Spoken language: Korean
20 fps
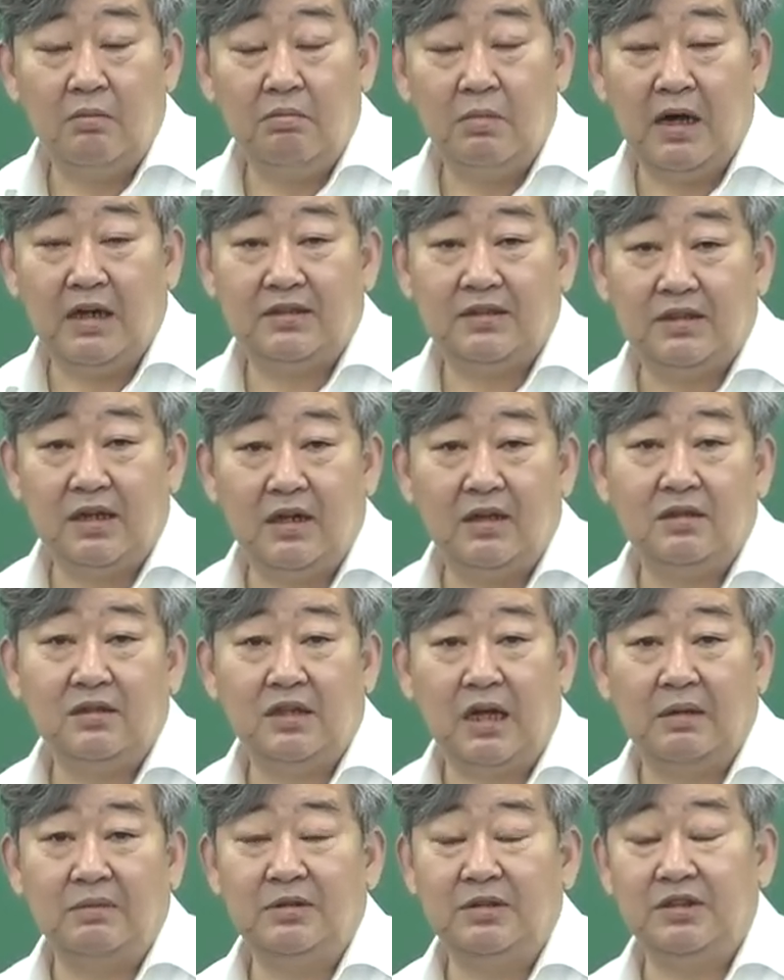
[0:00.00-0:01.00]
막상
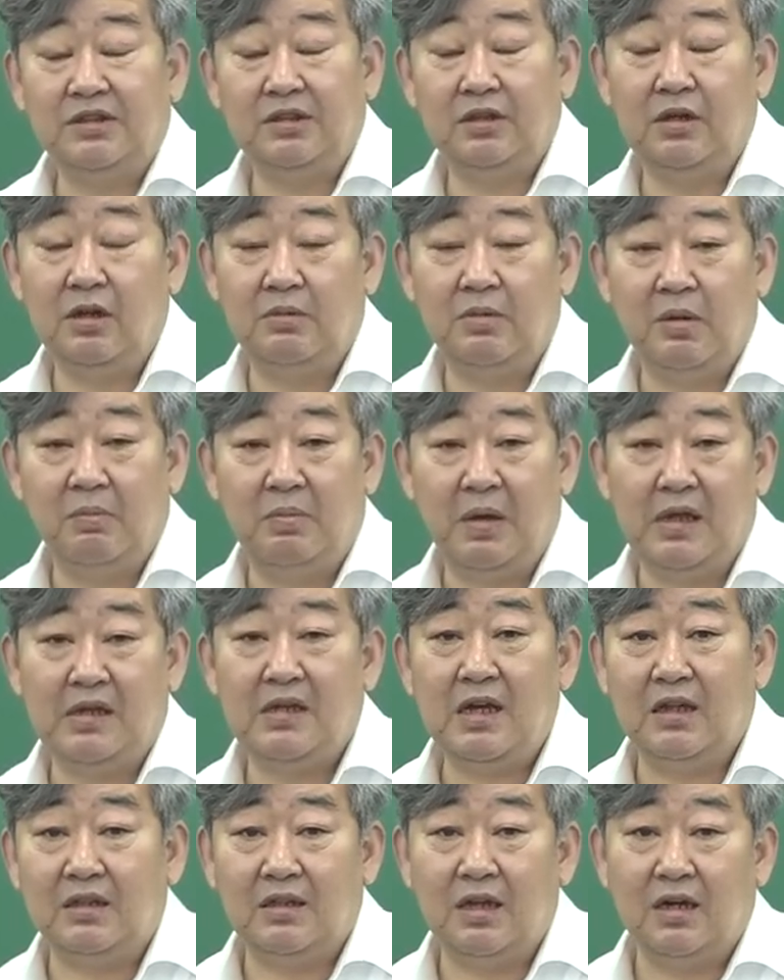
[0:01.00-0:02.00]
답을 쓰려면
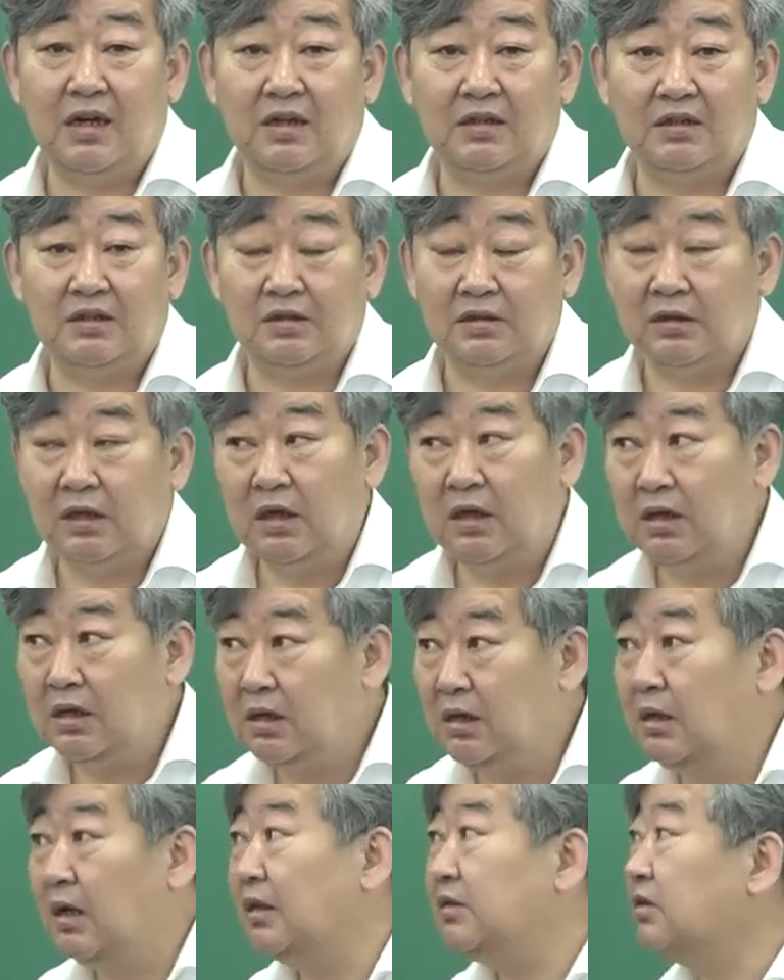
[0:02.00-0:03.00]
펜이 안 나가는
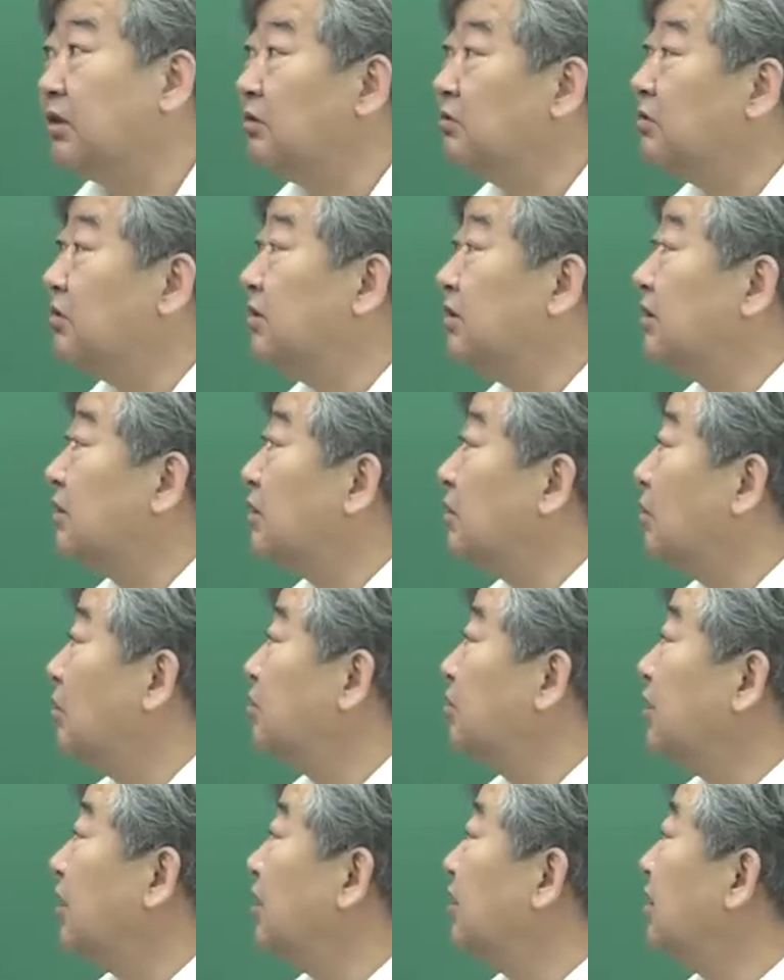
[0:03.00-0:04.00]
이러한 경우들이
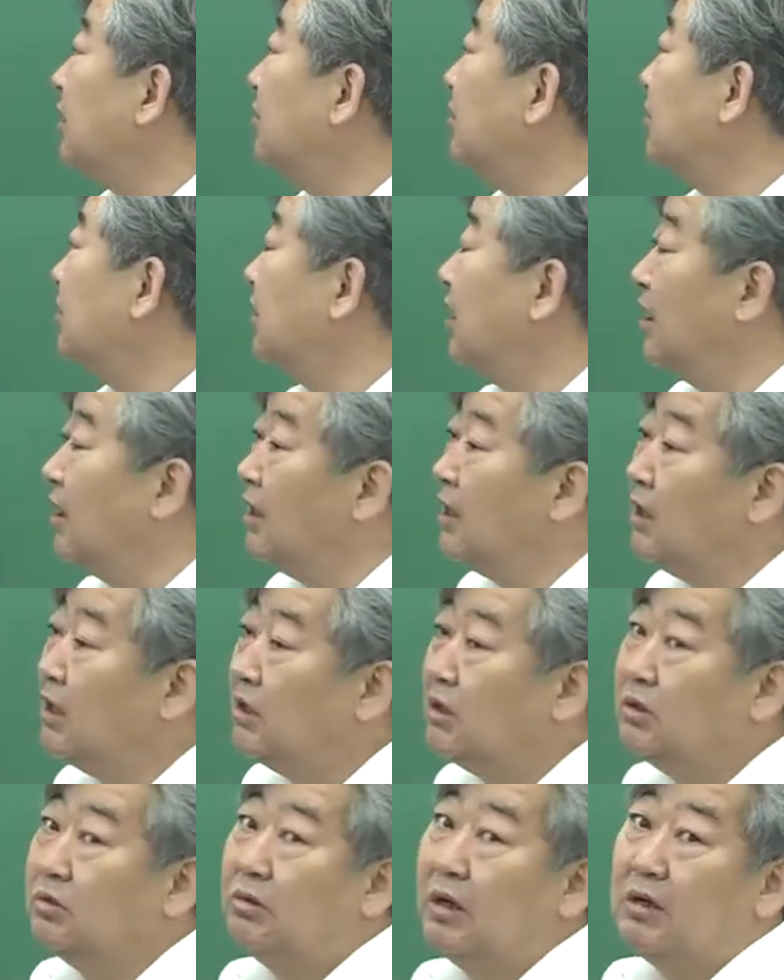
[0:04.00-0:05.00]
곧잘 있다 보니까
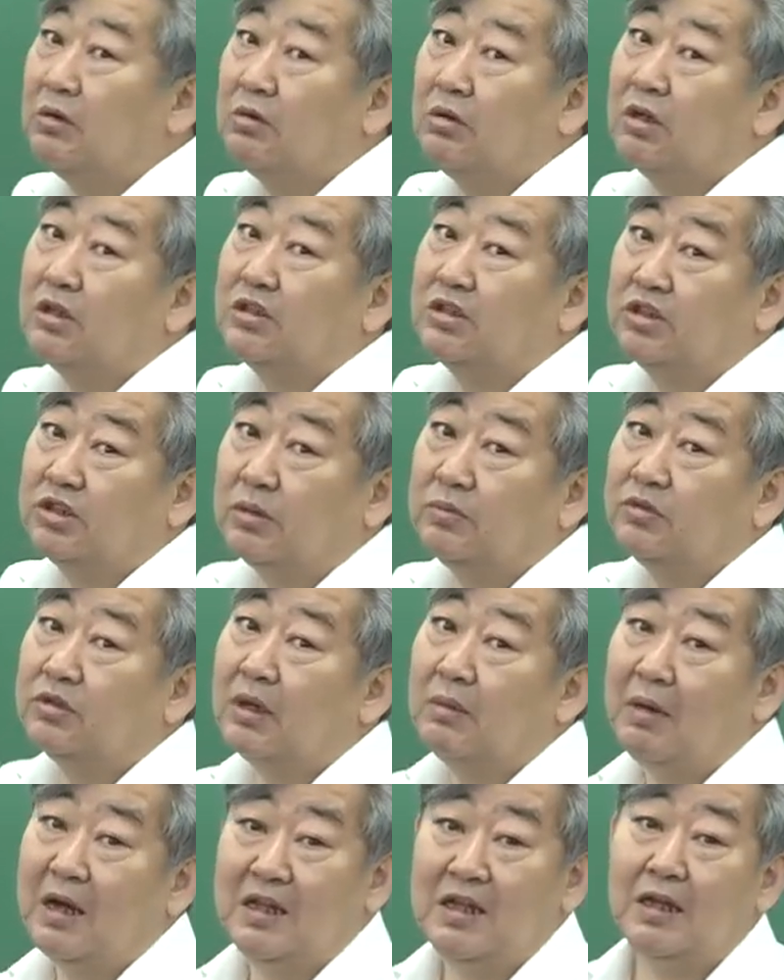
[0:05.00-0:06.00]
의외로 여기서
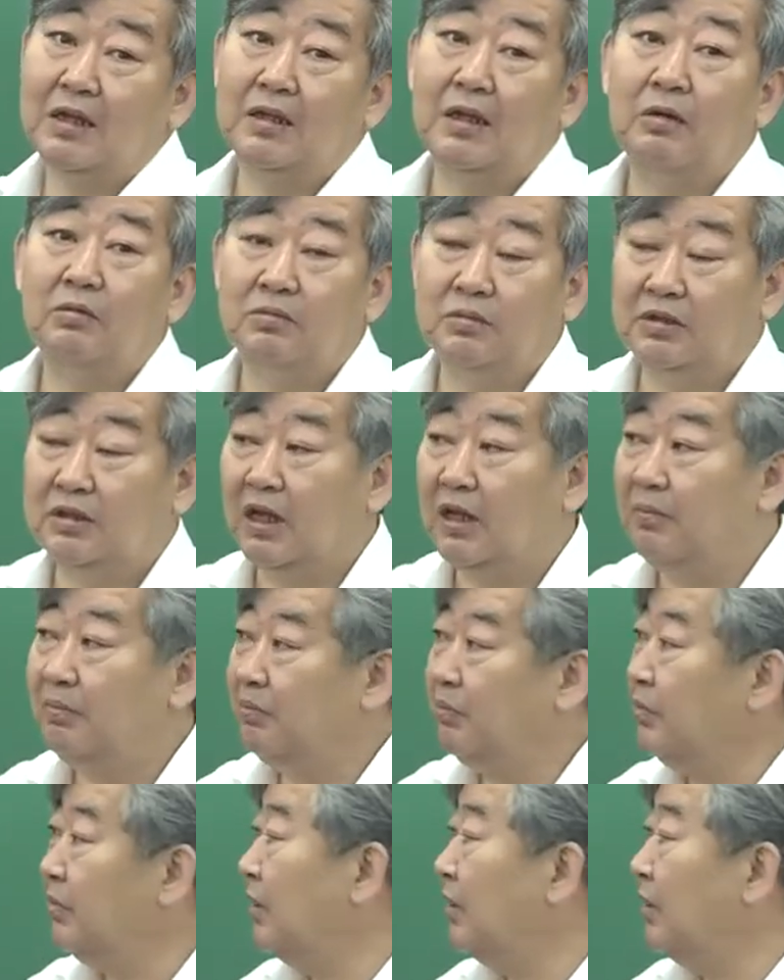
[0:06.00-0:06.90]
점수가 많이 안 나옵니다.